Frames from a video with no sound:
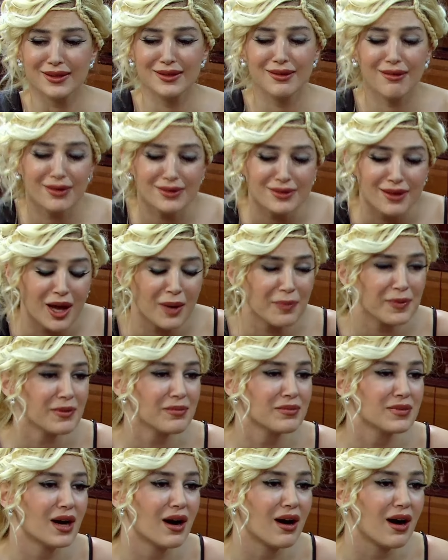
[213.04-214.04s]
Ya ne
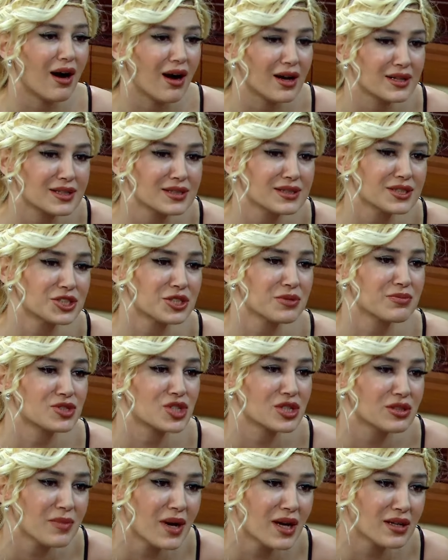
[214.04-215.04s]
yapayım A- arkadaşım,
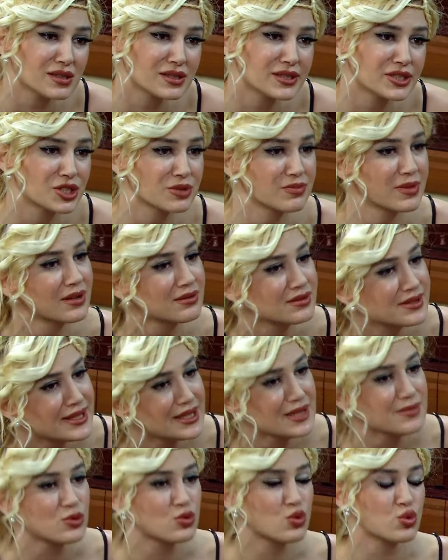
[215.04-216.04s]
canım arkadaşım ya
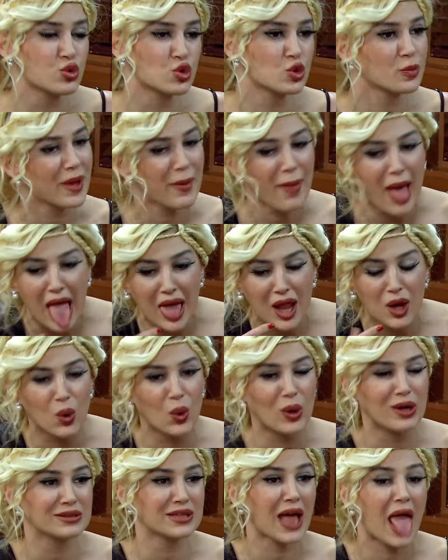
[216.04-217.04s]
dilim sürçtü benim.
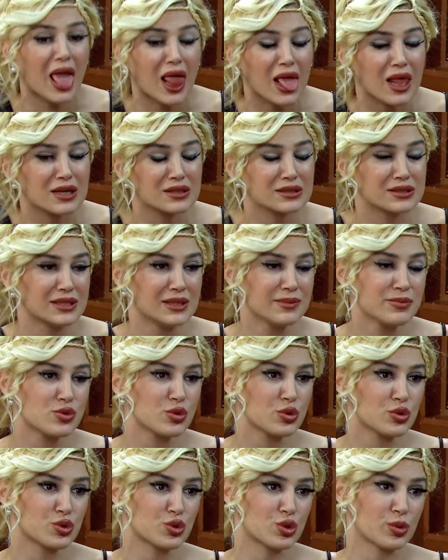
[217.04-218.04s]
O anda dilim
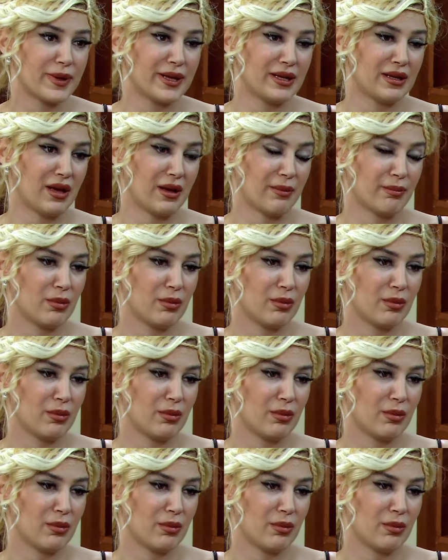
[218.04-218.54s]
sürçtü benim.